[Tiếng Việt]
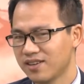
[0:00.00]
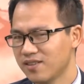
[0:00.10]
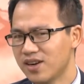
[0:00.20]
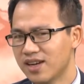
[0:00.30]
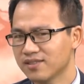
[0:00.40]

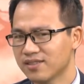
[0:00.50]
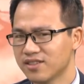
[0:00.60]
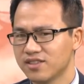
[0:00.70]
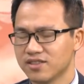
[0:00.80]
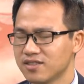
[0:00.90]
nó đang
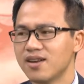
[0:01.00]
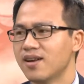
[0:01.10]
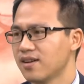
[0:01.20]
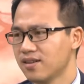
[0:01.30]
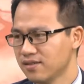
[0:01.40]
tăng trưởng rất
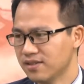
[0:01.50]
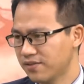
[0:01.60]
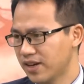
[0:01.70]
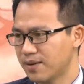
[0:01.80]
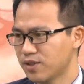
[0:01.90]
là lớn
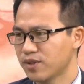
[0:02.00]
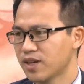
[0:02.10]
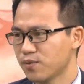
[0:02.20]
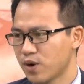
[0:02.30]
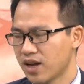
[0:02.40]
tại Việt Nam trong
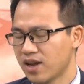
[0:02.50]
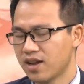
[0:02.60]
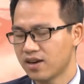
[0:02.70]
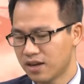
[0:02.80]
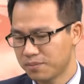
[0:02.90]
những năm qua
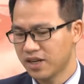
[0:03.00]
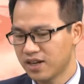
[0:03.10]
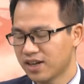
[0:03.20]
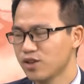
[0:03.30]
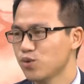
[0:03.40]
đặc biệt
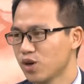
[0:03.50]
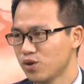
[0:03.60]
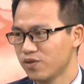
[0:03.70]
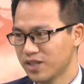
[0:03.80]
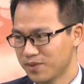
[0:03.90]
là cái nhu
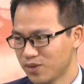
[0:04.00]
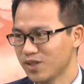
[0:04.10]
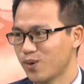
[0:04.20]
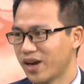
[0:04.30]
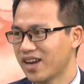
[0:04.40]
cầu về chăm sóc
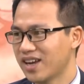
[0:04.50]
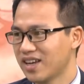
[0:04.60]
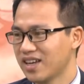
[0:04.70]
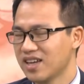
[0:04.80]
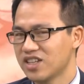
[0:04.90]
sức khỏe
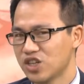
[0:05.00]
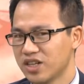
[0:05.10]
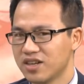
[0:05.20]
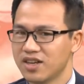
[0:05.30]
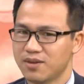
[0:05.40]
cho
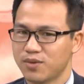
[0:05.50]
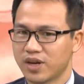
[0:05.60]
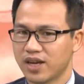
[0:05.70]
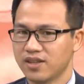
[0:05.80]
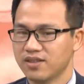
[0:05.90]
nên đây là một
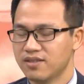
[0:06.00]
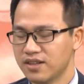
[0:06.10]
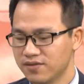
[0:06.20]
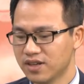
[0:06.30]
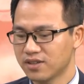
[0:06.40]
cái
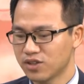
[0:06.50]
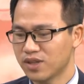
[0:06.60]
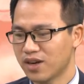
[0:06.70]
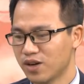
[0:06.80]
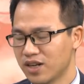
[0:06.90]
lĩnh vực
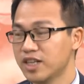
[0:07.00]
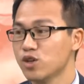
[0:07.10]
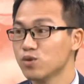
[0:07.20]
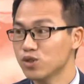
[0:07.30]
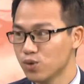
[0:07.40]
chúng ta gọi là đi
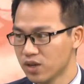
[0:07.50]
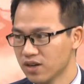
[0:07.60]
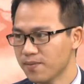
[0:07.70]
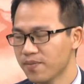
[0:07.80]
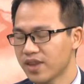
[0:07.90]
đúng xu
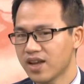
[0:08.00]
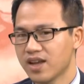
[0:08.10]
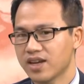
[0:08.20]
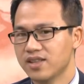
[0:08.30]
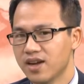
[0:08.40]
hướng
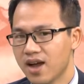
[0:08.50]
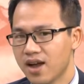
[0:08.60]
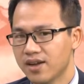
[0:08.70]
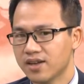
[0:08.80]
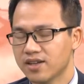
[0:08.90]
cái thứ
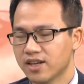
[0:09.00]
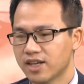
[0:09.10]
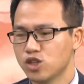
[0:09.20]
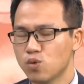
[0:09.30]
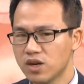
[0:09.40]
hai á,
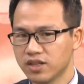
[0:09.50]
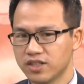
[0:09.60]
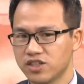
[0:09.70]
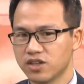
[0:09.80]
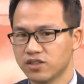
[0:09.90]
cái dung lượng
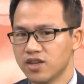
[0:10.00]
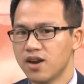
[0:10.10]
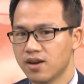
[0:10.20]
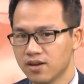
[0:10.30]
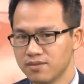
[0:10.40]
thị trường rất
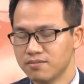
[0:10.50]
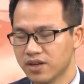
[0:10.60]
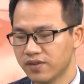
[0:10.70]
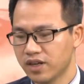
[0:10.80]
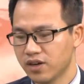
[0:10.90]
là lớn
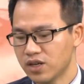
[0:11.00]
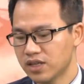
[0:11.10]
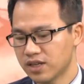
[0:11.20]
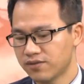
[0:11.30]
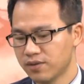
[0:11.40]
bởi vì nó
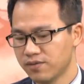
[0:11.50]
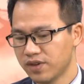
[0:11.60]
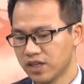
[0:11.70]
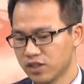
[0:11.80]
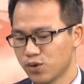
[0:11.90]
là sản phẩm
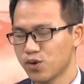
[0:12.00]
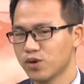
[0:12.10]
về dầu